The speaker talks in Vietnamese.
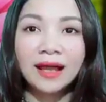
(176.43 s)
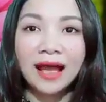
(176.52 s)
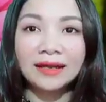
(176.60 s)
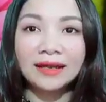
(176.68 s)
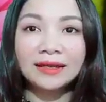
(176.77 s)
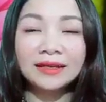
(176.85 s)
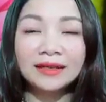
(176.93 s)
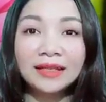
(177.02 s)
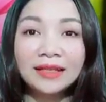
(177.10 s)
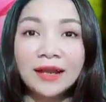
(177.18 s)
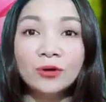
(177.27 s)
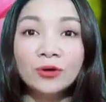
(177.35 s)
hai
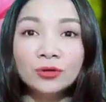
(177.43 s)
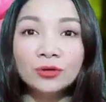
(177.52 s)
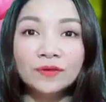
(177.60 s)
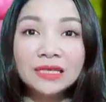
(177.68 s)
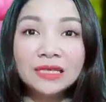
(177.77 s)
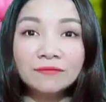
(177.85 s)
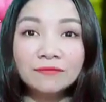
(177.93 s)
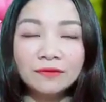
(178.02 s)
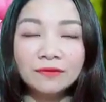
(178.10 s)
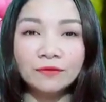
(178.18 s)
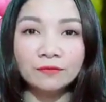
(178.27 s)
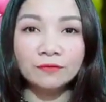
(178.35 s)
Thái độ đối với nhân
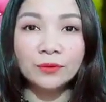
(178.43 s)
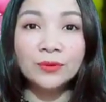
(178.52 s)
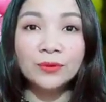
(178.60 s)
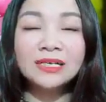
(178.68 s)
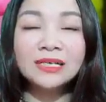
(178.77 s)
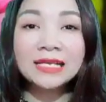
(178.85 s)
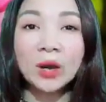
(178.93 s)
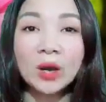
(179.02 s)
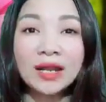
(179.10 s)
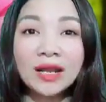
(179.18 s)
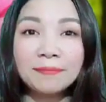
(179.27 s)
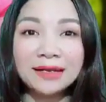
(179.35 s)
viên phục vụ sẽ
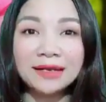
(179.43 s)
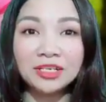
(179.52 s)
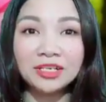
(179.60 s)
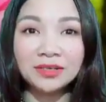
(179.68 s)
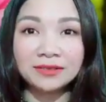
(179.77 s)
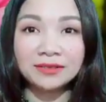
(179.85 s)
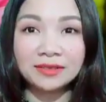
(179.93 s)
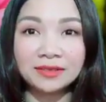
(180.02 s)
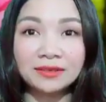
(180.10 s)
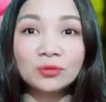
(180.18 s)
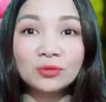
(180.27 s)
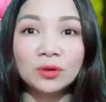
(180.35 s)
nói lên bản chất thực
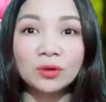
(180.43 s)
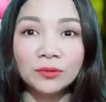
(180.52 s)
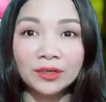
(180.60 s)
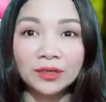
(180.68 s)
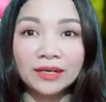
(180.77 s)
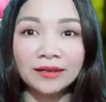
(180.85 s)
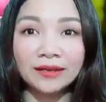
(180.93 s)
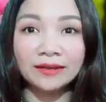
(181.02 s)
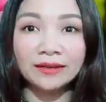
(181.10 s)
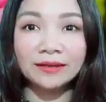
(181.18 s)
sự của một người.